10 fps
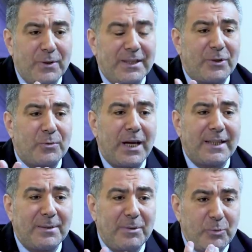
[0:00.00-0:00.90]
أريد أن
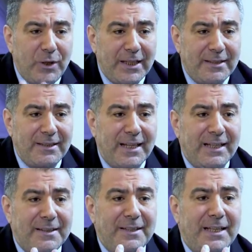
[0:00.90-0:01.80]
أخاطب الملحدين
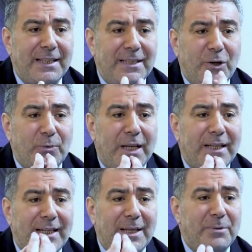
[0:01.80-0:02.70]
الذين يدعون
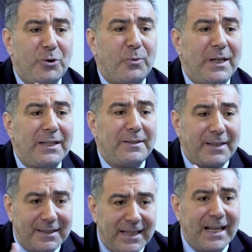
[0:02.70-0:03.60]
أن النبي هو الذي
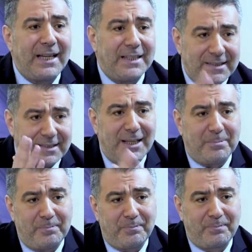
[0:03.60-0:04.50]
اخترع الإسلام